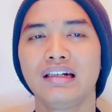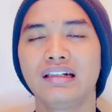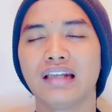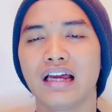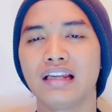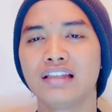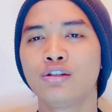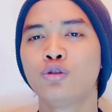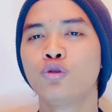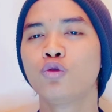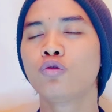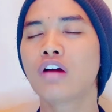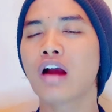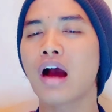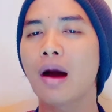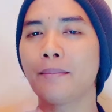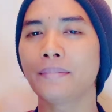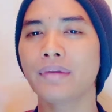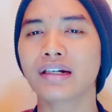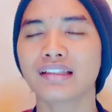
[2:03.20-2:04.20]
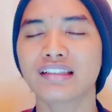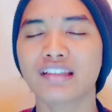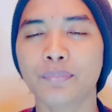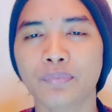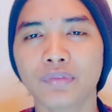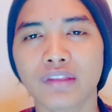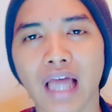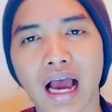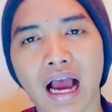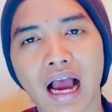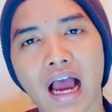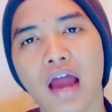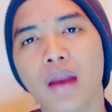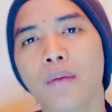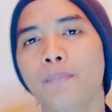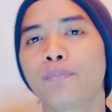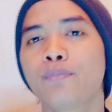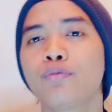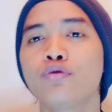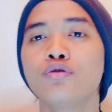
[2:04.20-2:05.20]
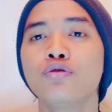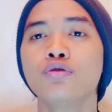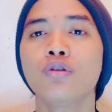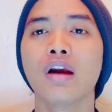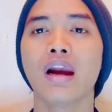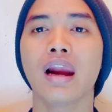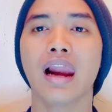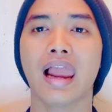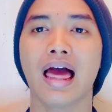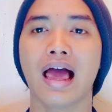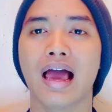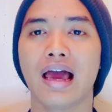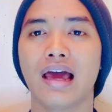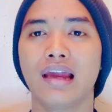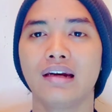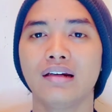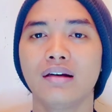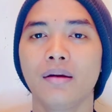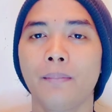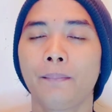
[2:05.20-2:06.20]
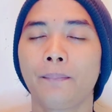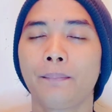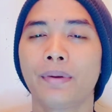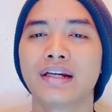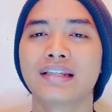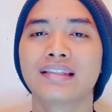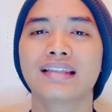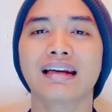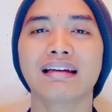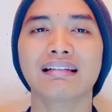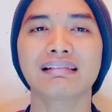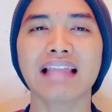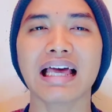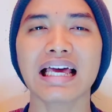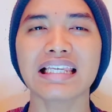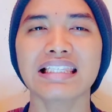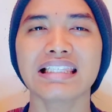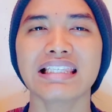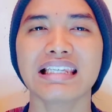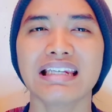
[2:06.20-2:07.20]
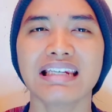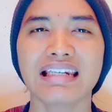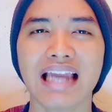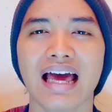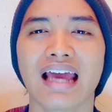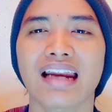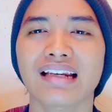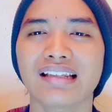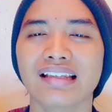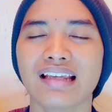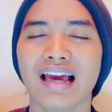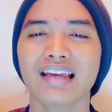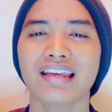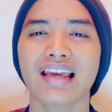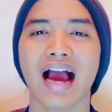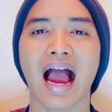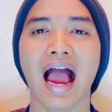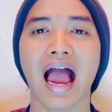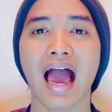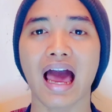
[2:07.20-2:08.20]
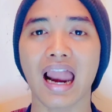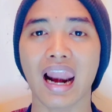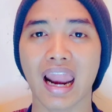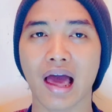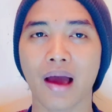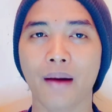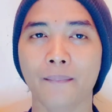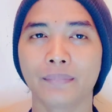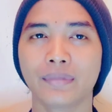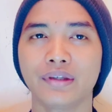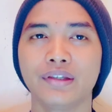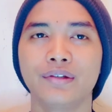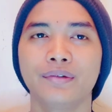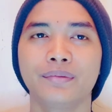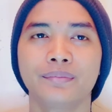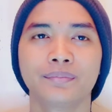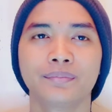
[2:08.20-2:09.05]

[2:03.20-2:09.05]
dan juga menciptakan bulan berserta sinarnya yang alami.